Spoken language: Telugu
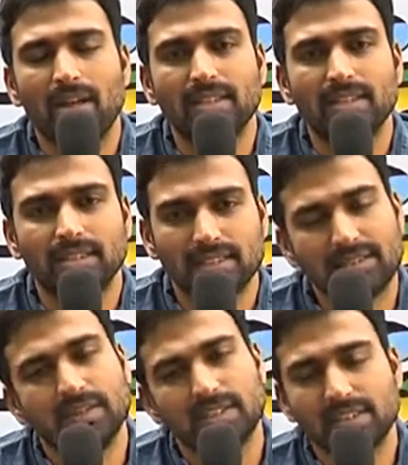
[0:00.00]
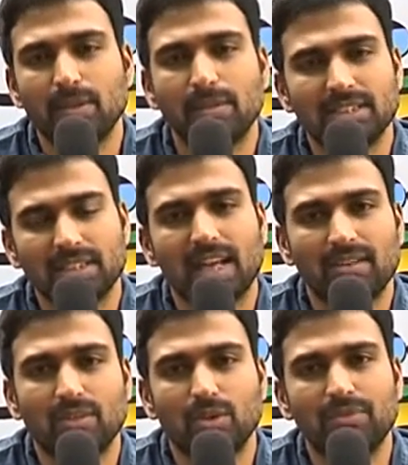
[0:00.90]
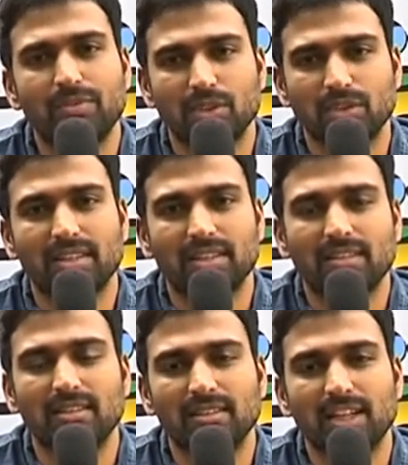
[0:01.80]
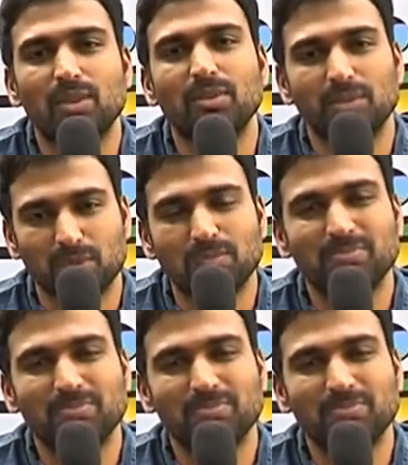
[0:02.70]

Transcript: అండ్ షీ విల్ షీ విల్ బి షీల్ హ్యావ్ అ గుడ్ ఫ్యూచర్ ఇన్ తెలుగు టూ